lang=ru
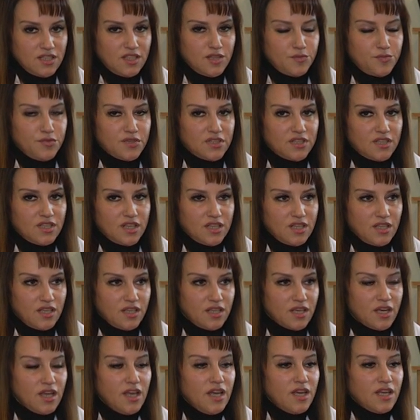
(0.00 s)

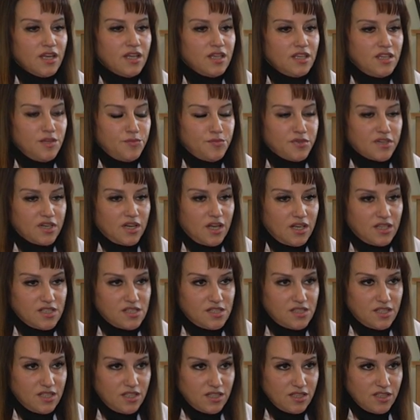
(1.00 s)
гипертония и
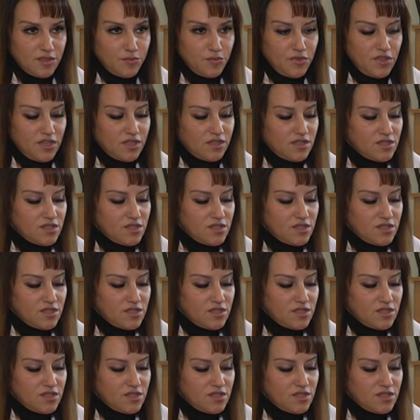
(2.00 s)
гиперхолестеринемия,